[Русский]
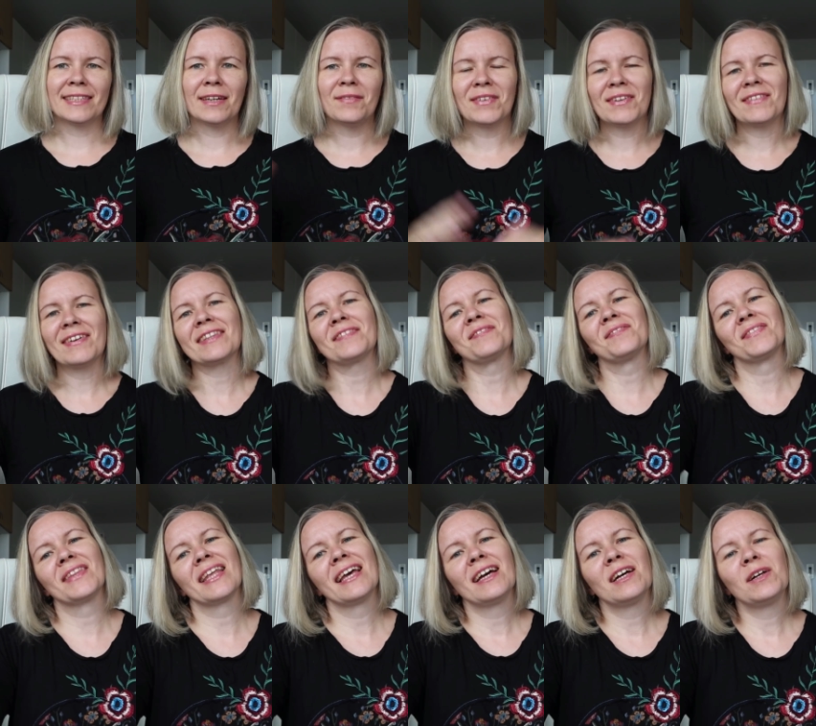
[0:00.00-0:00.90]
Всем привет!
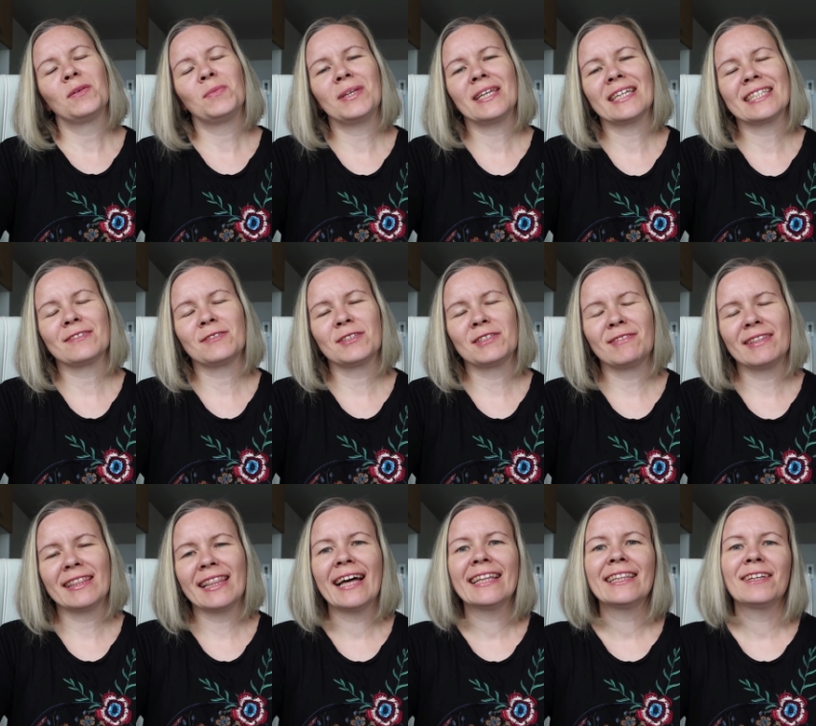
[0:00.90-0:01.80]
Меня зовут
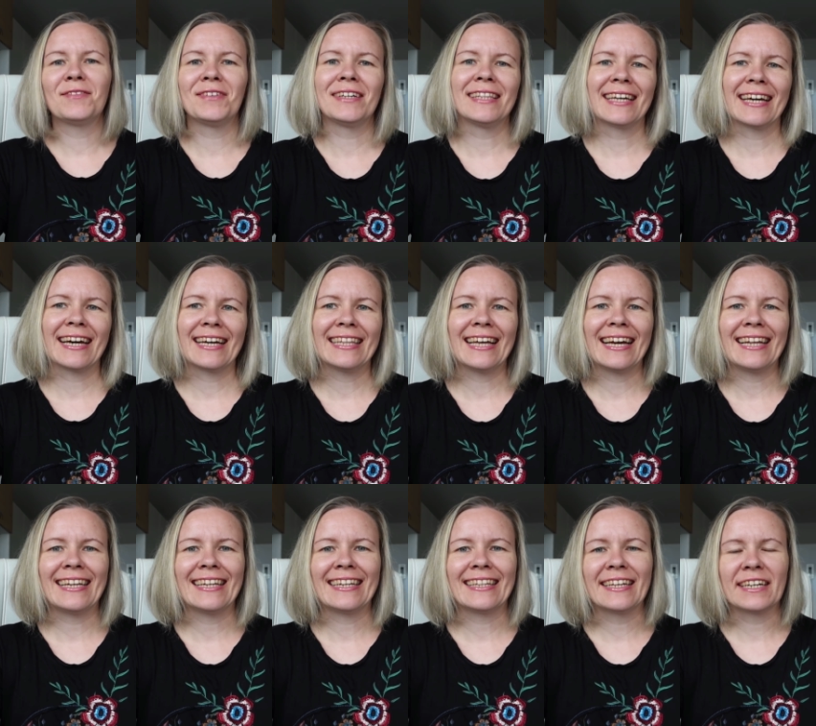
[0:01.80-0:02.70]
Светлана, вы на
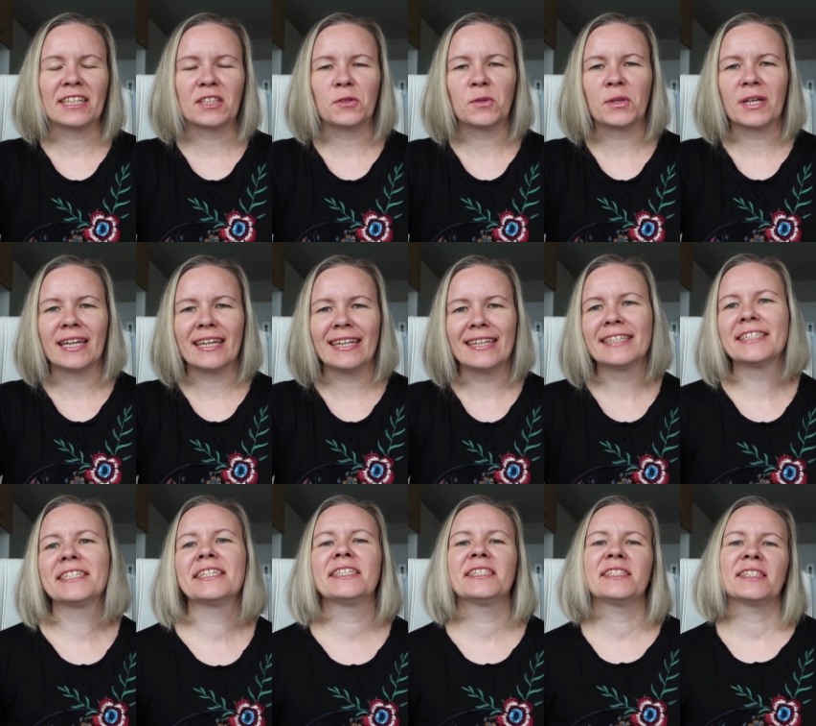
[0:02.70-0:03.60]
канале «Редактура
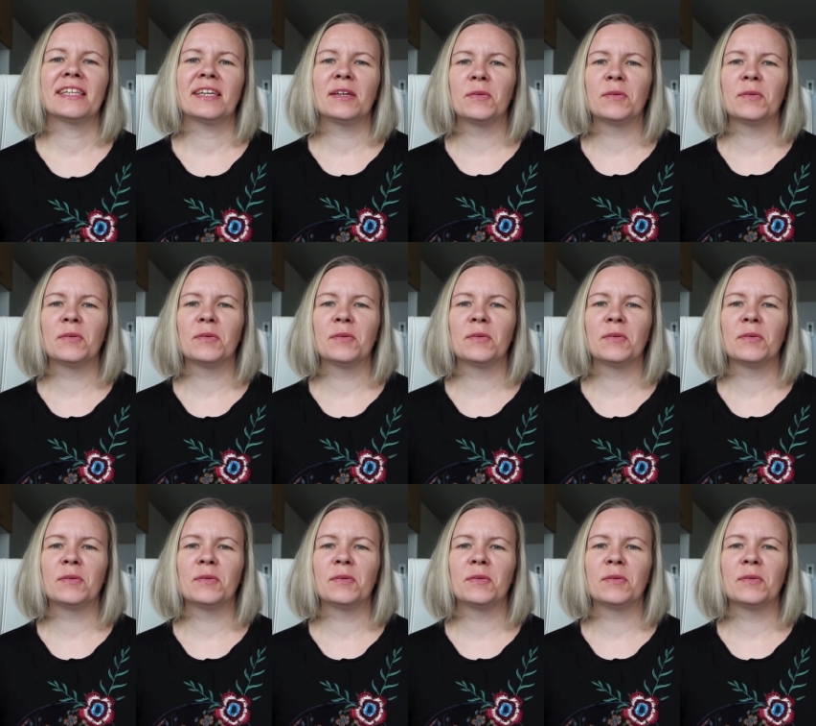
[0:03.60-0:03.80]
или жизнь»,